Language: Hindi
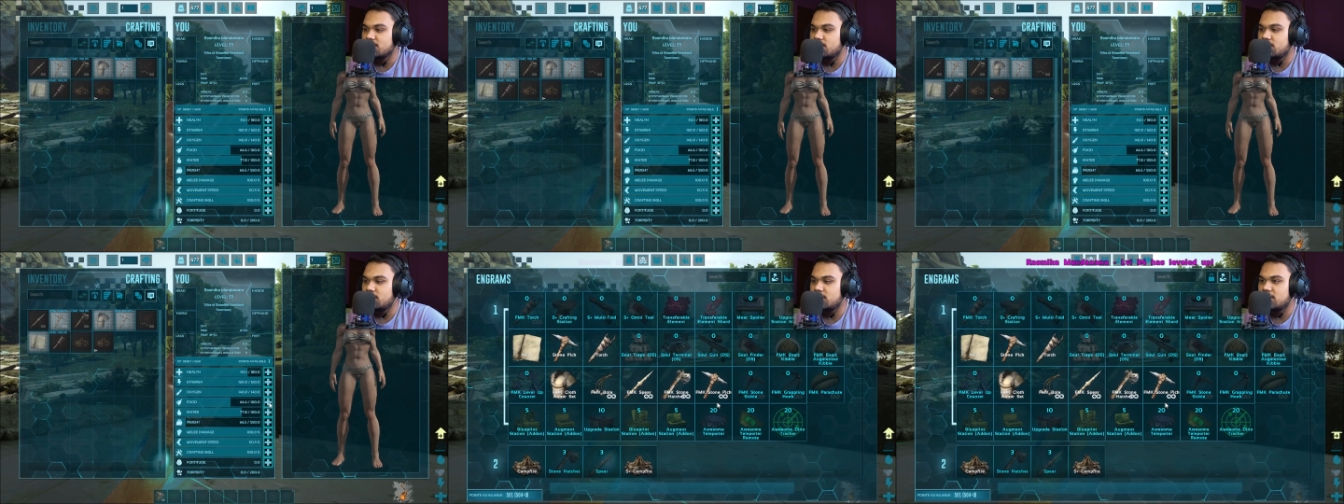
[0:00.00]

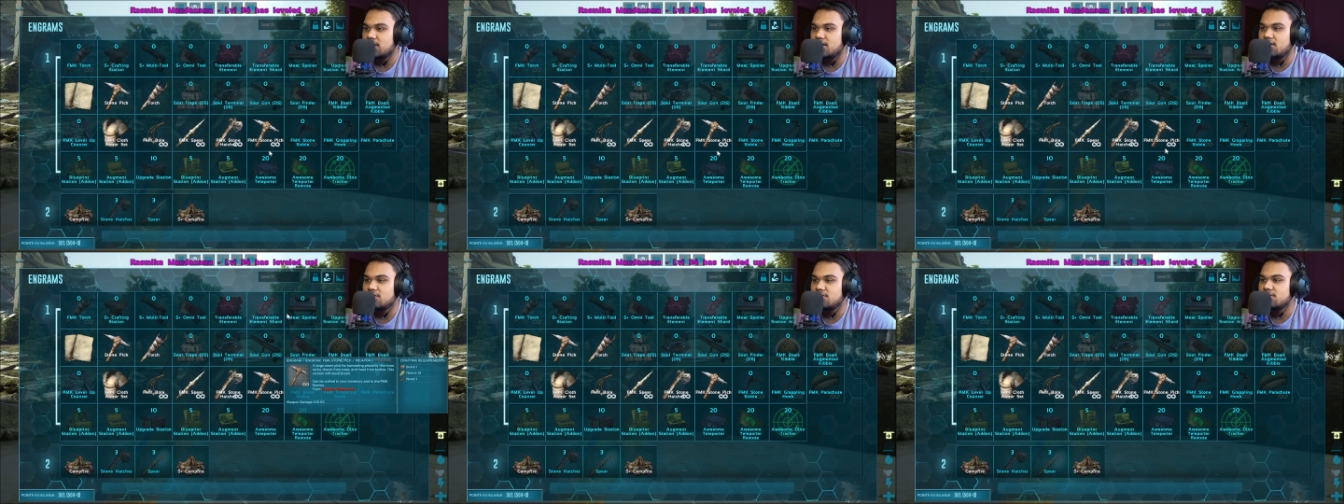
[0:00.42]
फूड
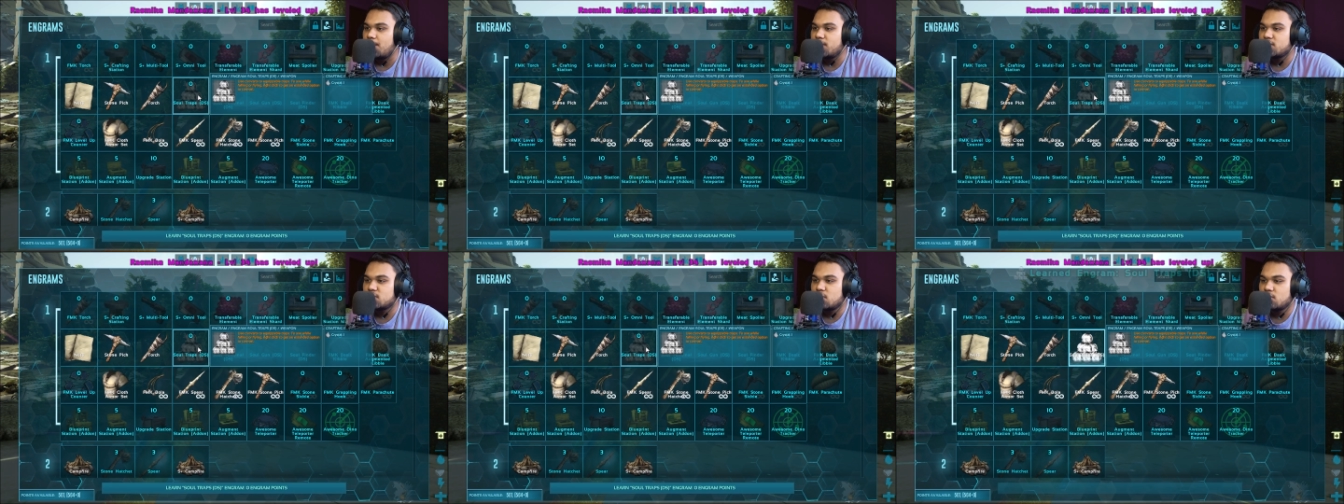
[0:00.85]
लगाओ
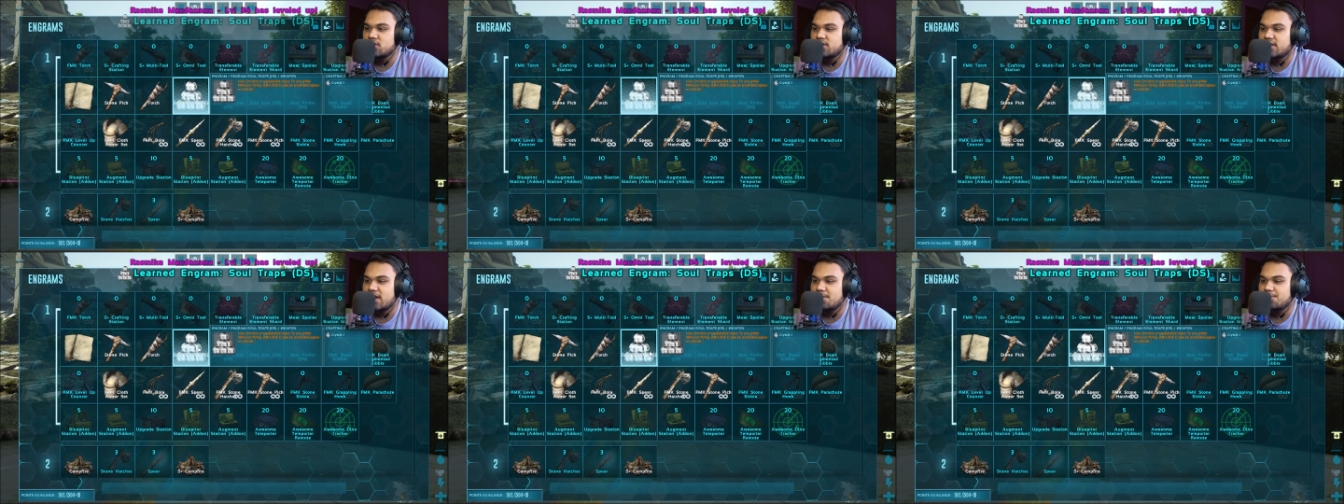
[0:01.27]
हमें सोल
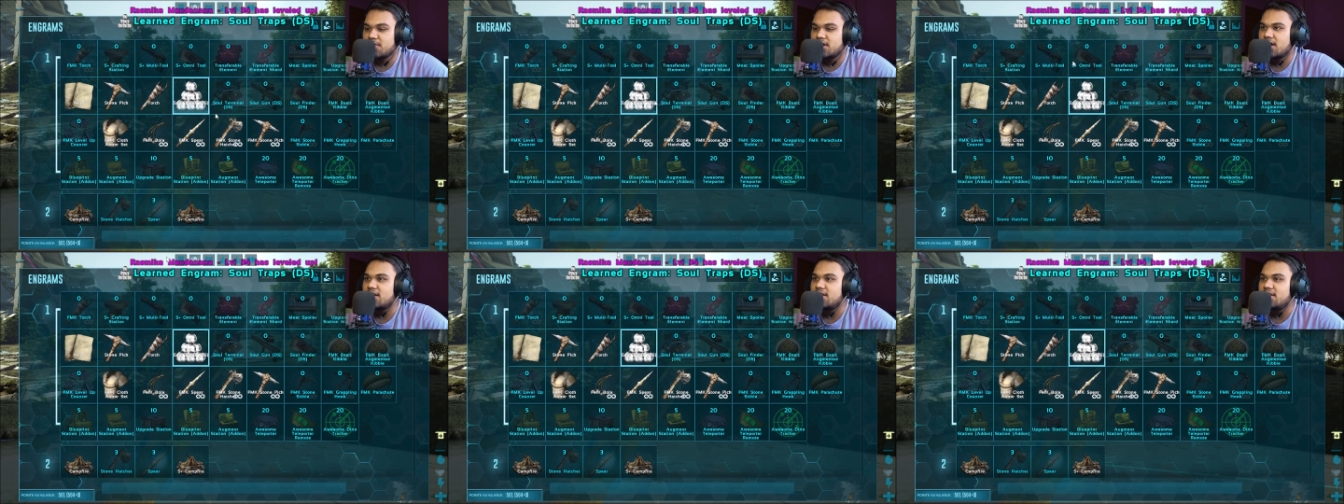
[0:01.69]
स्टेप
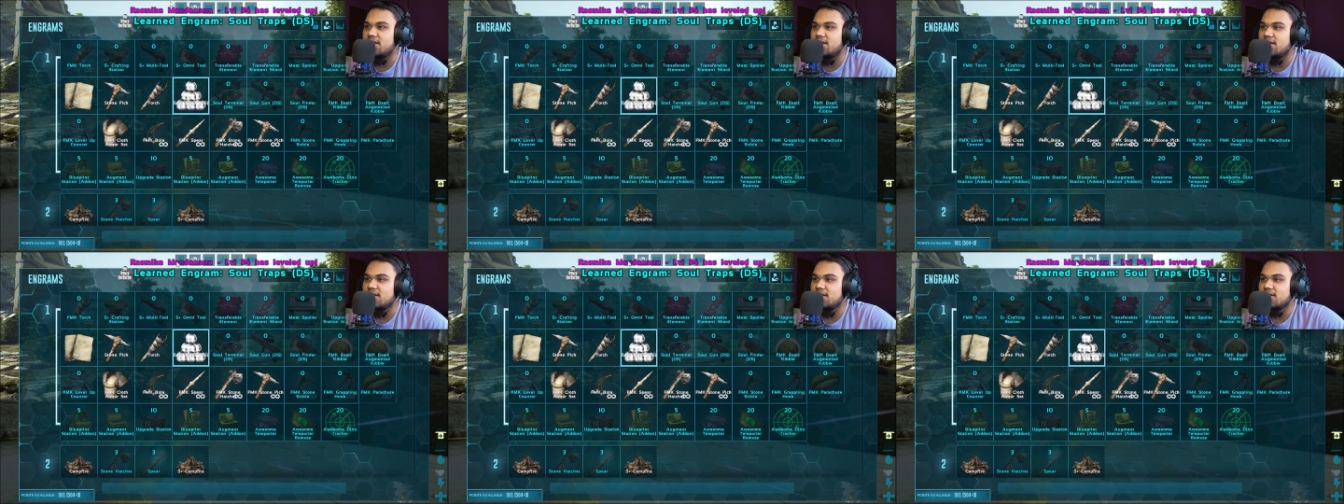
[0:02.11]
बनानी
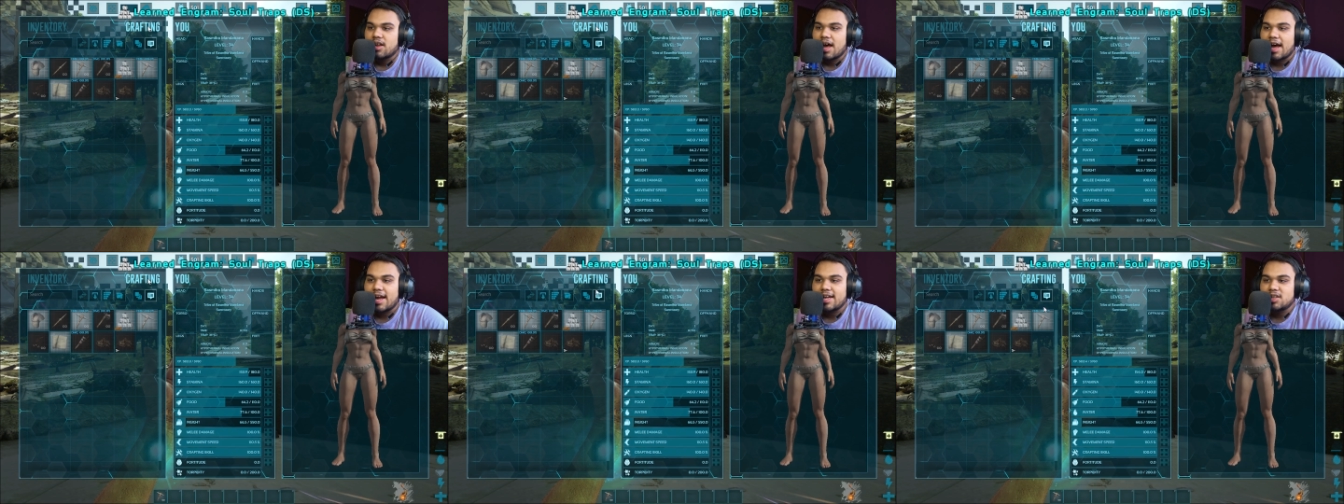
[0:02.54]
है और
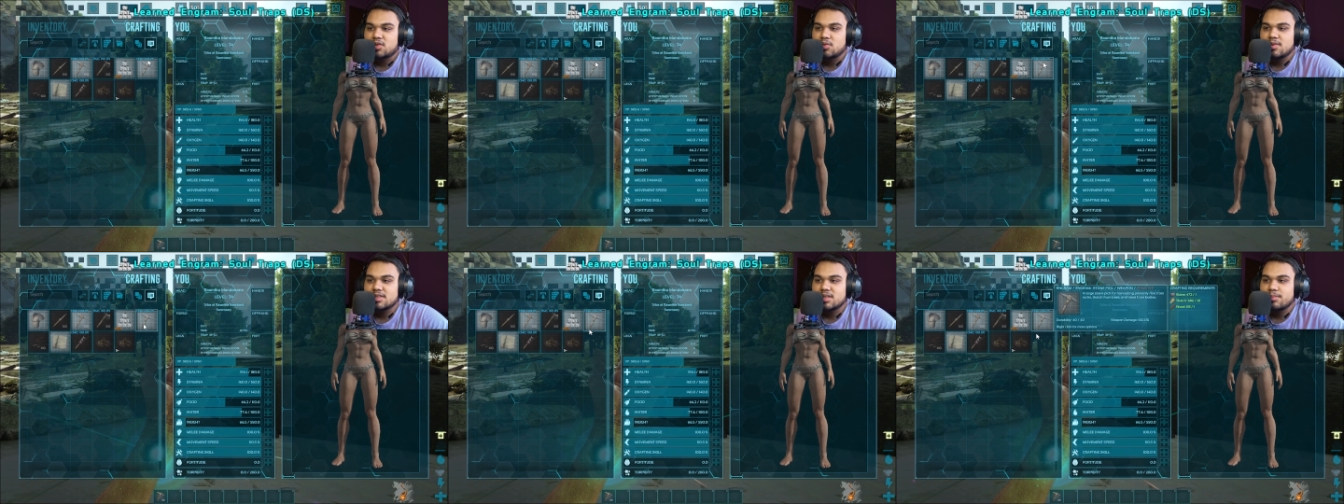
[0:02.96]
हाइट
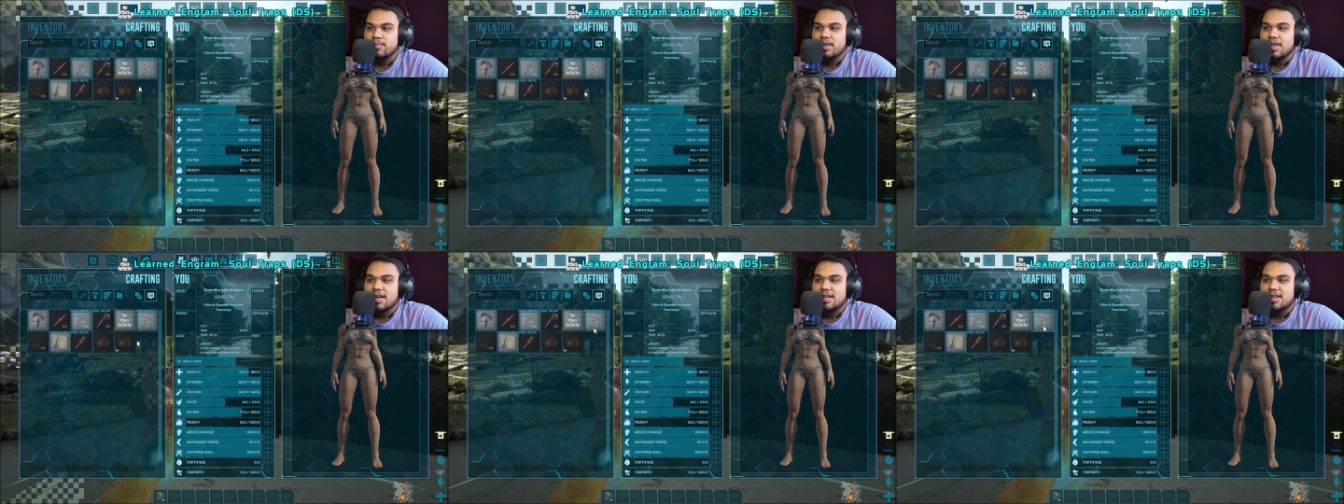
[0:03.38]
तो वैसे
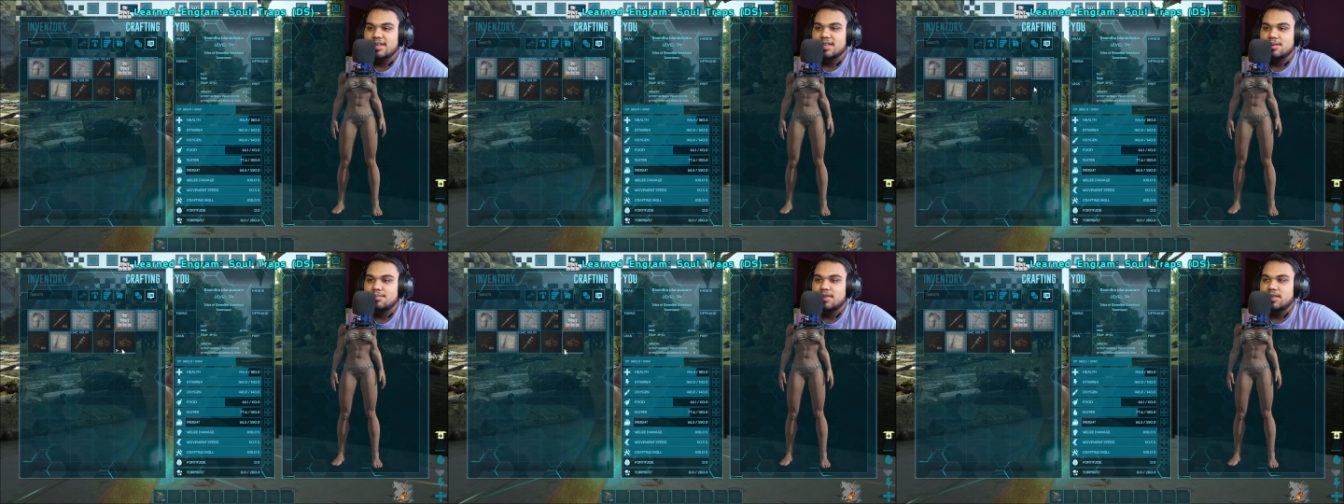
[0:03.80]
मिला
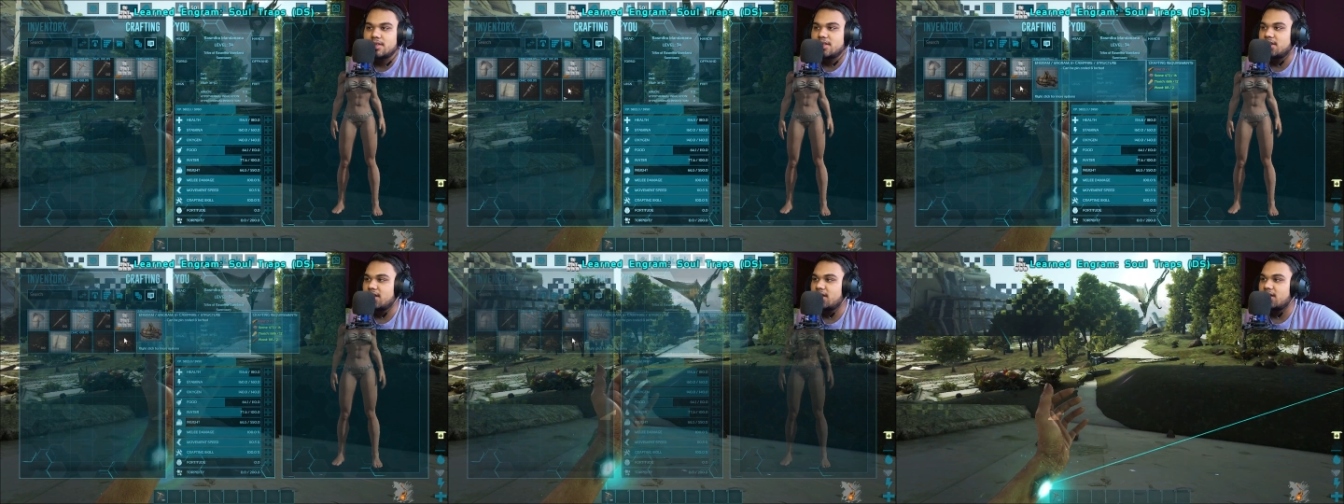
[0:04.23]
नहीं हमें
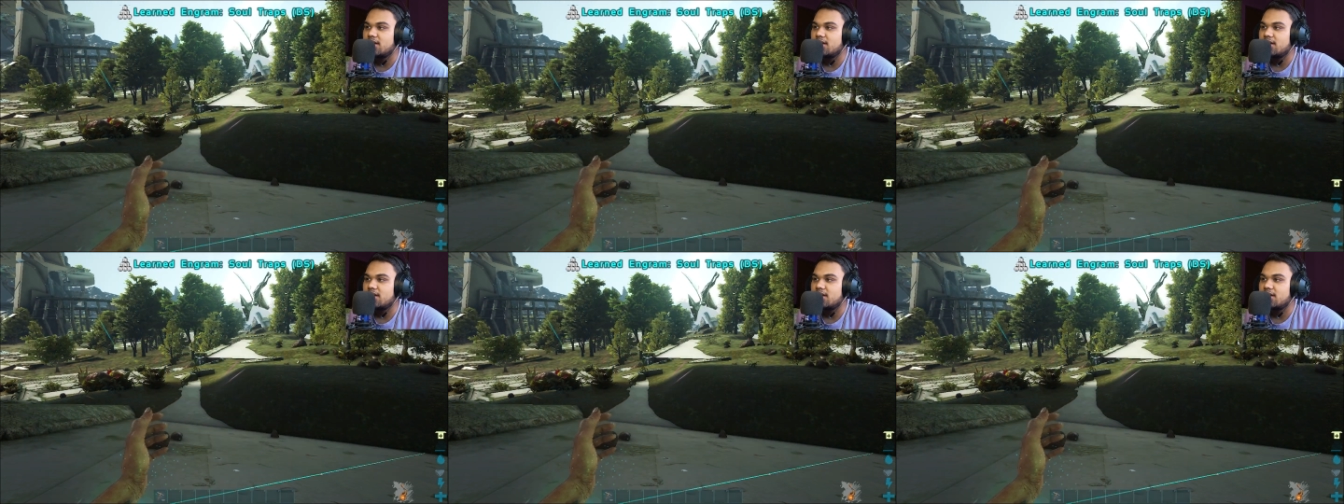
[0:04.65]
ठीक है